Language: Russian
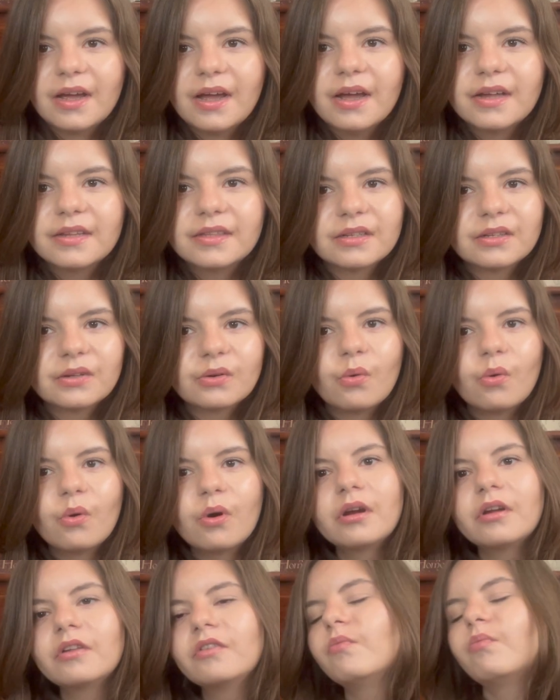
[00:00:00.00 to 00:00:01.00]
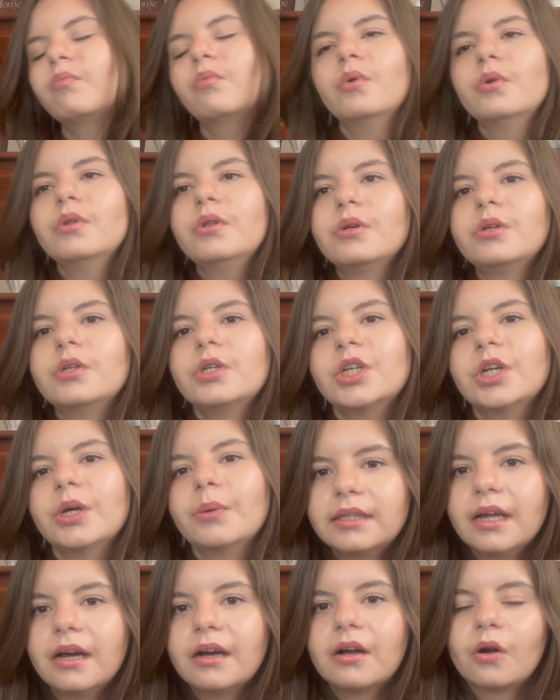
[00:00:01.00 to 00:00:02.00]
этот город в
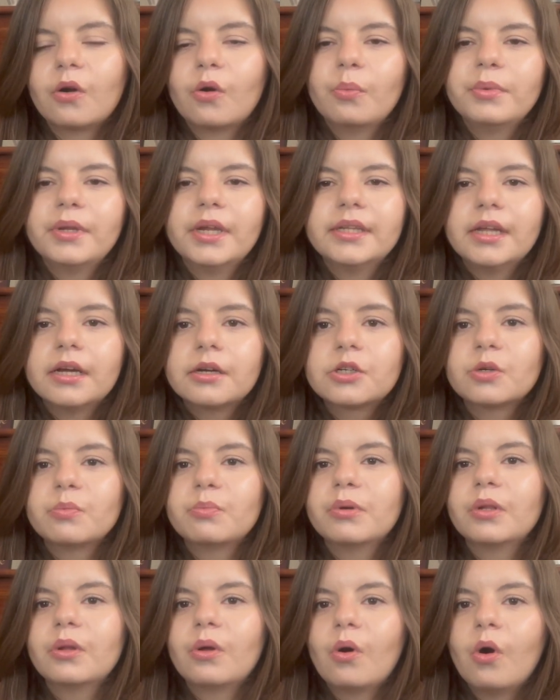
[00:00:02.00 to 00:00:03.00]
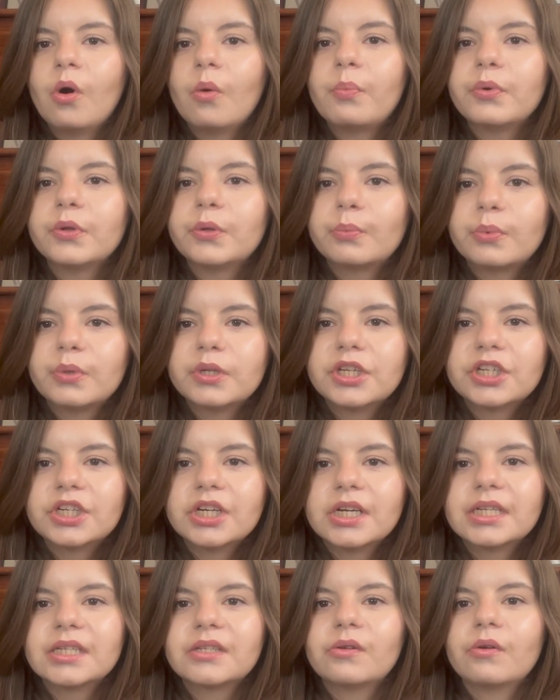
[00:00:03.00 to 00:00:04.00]
будущем, так как у меня также был опыт
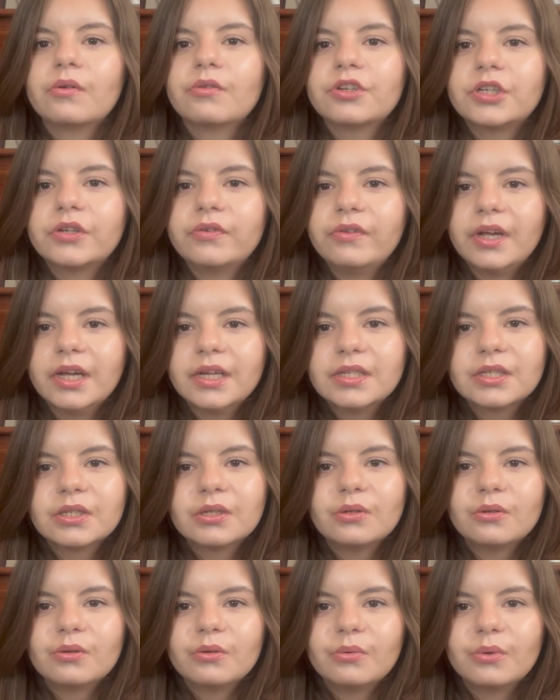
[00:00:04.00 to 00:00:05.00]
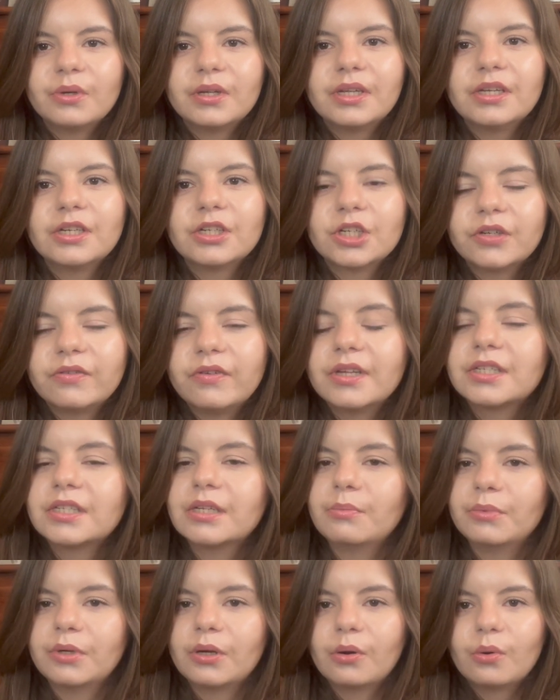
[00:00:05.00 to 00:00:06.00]
путешествия в Швецию, и
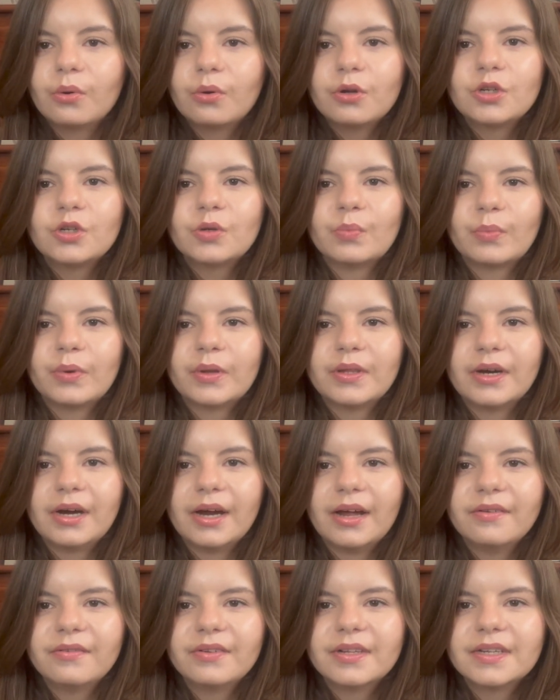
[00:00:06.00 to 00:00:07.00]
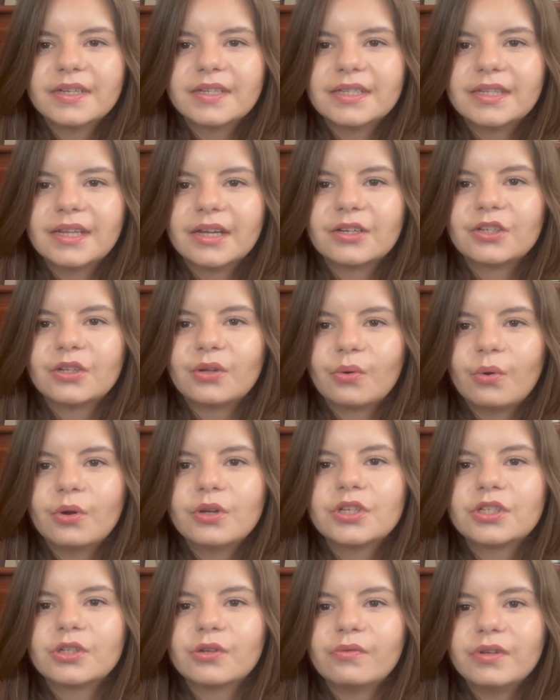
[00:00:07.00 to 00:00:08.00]
Швеция мне очень понравилась, так что
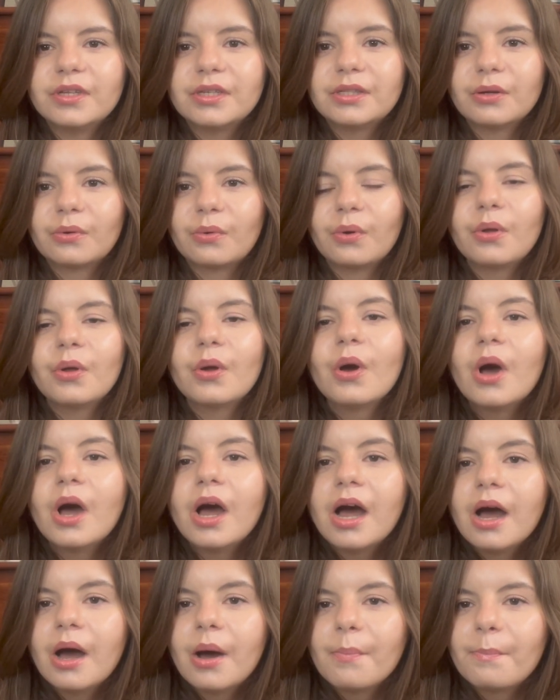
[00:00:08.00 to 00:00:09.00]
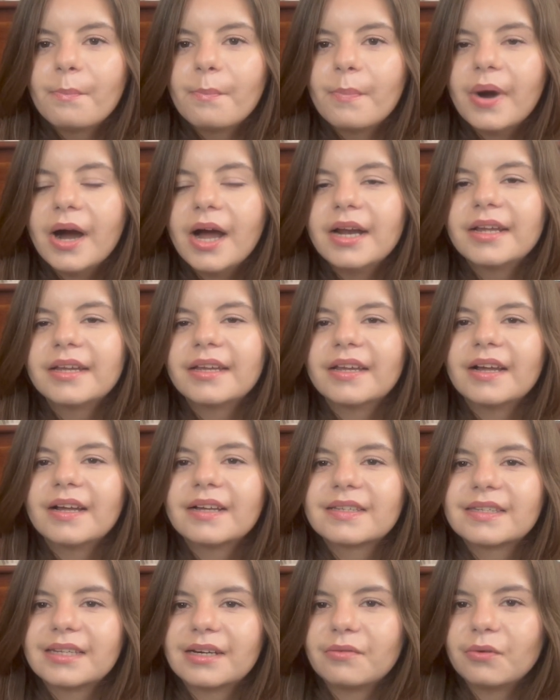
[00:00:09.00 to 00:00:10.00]
хочется увидеть такой маленький
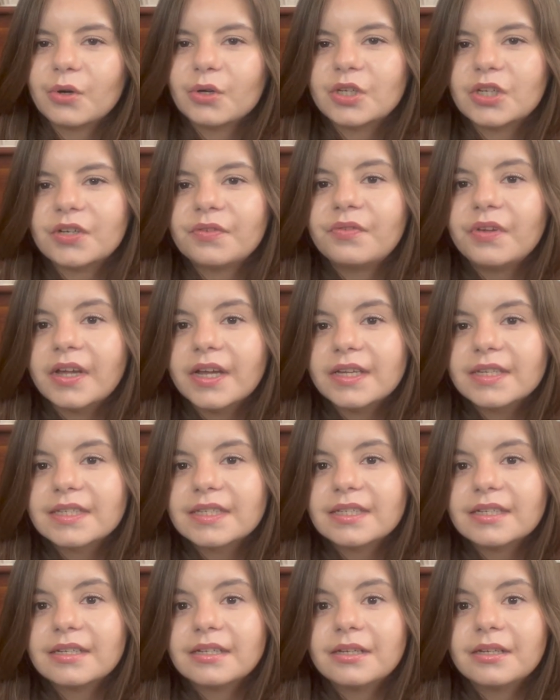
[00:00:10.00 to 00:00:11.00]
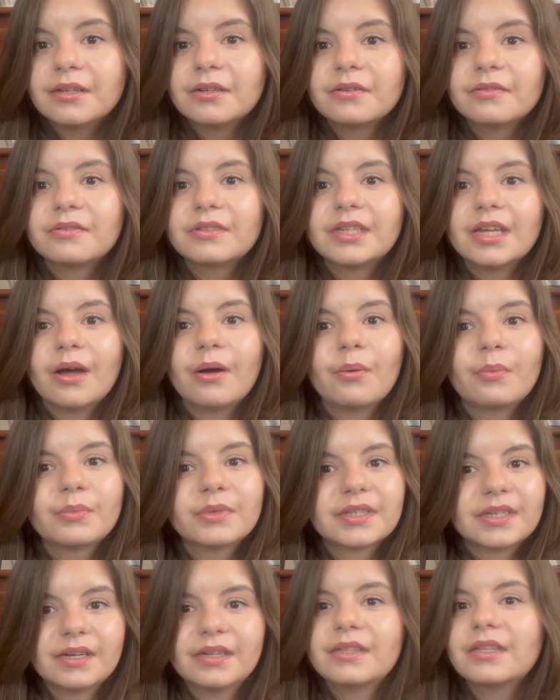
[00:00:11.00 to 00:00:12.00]
островок Швеции в самом
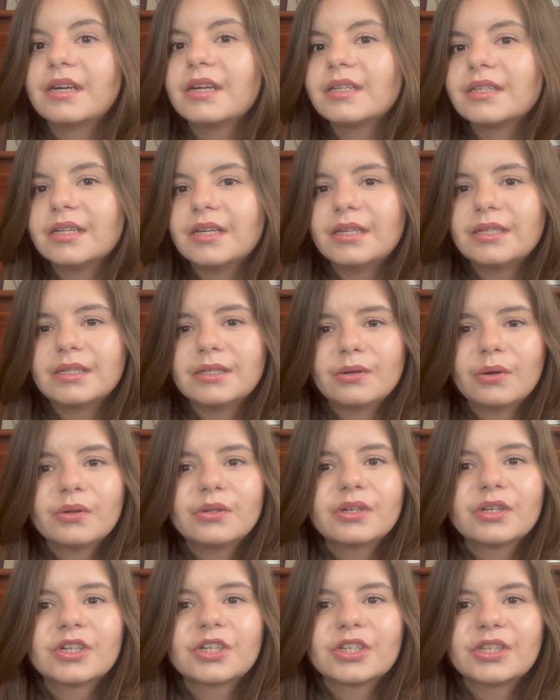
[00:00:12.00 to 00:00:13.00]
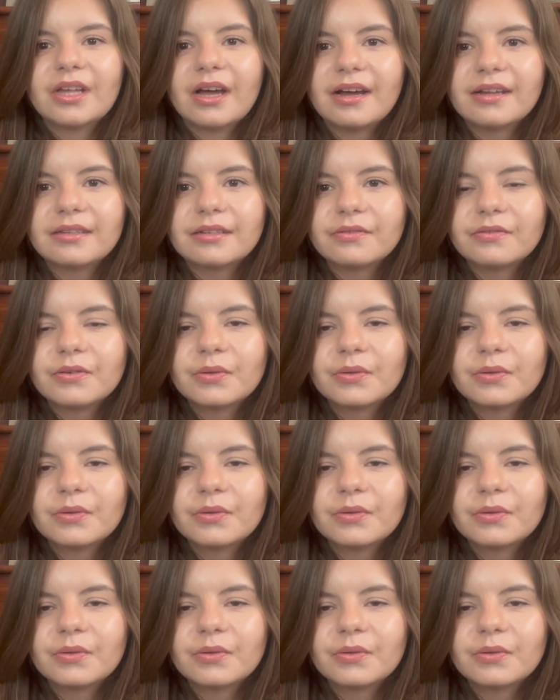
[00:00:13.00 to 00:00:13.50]
центре Соединенных Штатов.